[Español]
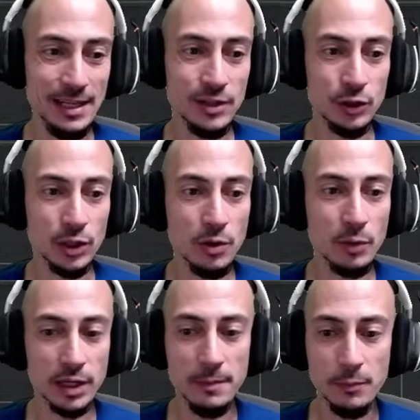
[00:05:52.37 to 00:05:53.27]
Yo tengo, por
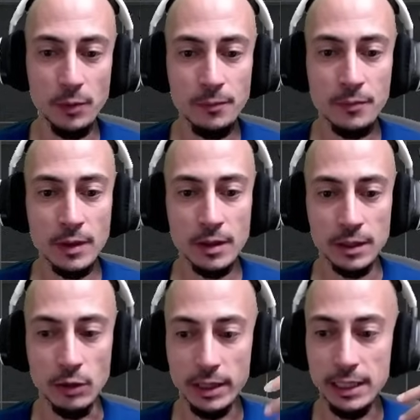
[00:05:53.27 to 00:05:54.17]
ejemplo,
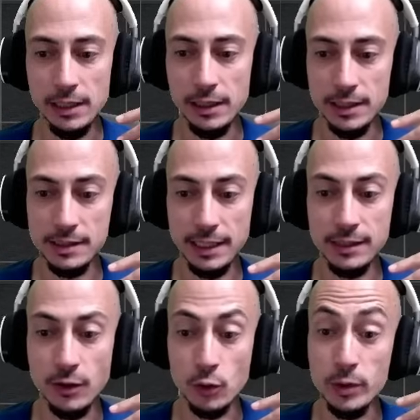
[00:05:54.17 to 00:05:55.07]
tengo aquí eh, seis
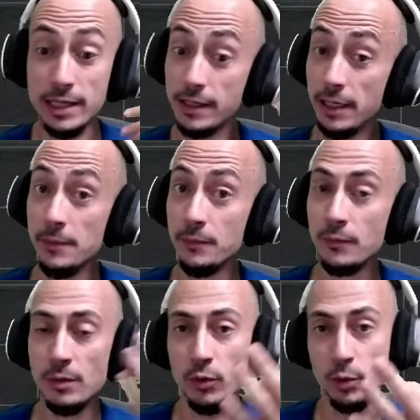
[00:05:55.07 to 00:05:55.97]
runas Cree.
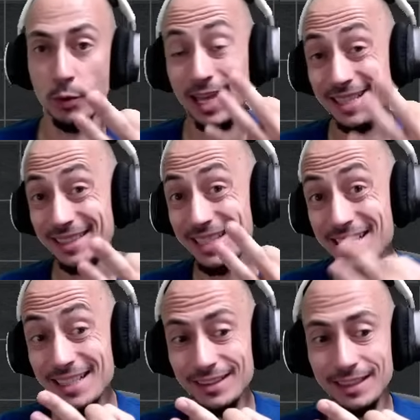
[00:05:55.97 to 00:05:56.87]
Bueno, por cada tres
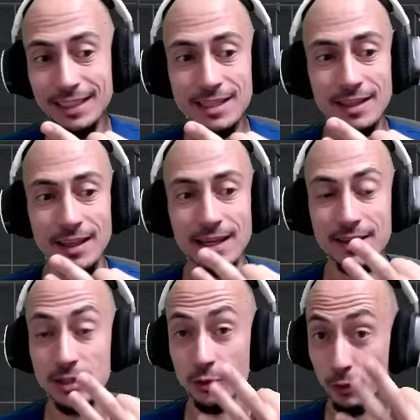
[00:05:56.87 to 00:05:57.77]
idénticas te deja
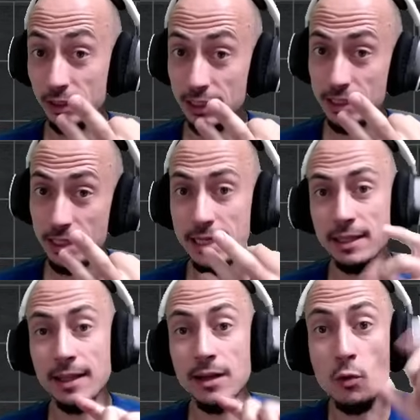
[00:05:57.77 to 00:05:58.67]
destruir tres de ellas te
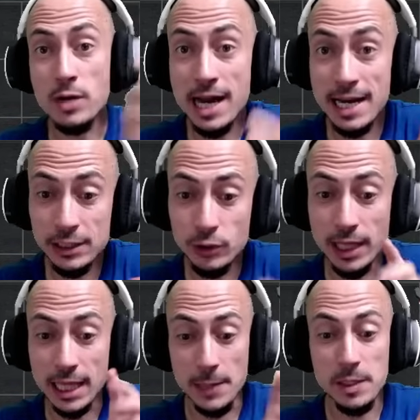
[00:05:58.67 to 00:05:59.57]
da una aleatoria
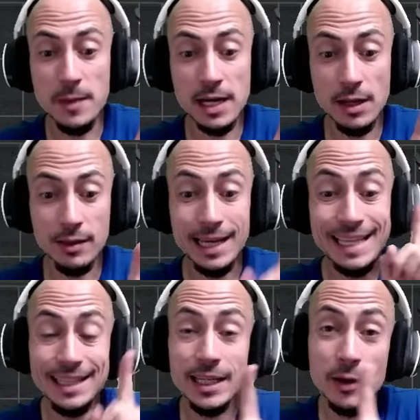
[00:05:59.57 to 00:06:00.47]
de la misma rareza que
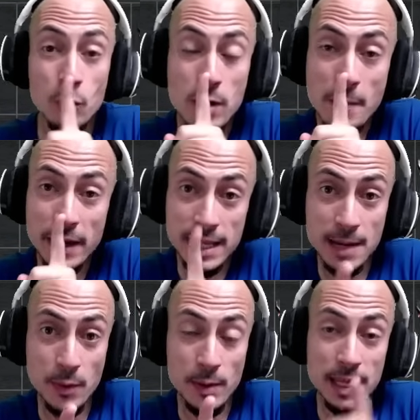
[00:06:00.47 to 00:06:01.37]
tiene una pequeña
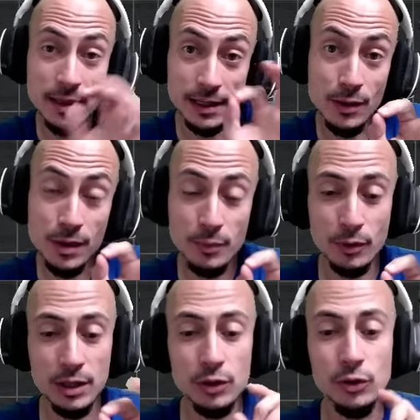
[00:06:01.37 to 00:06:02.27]
probabilidad del
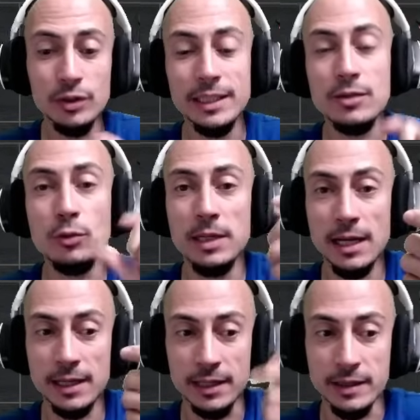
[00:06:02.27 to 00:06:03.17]
15% de subir a
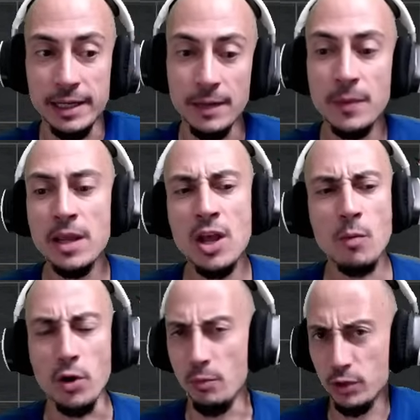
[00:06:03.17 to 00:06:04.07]
legendaria.
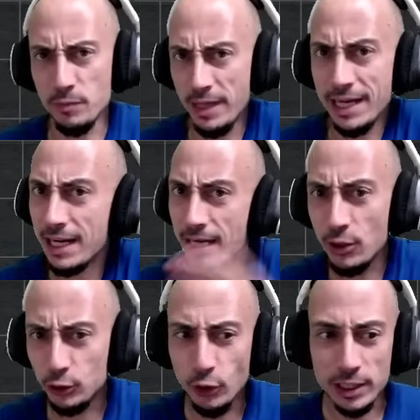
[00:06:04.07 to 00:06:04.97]
Bueno, pues me he cargado
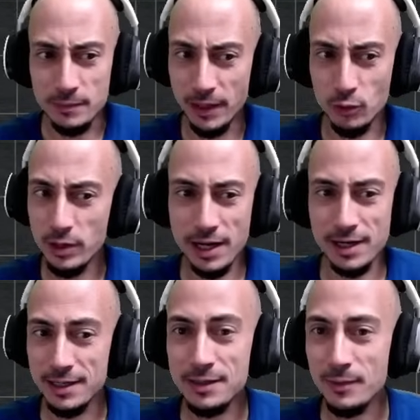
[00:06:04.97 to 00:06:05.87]
todas mis runas
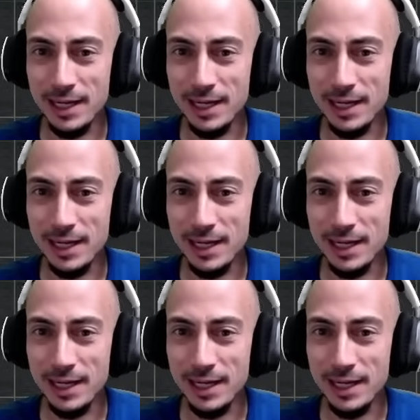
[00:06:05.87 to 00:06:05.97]
raras, ¿vale?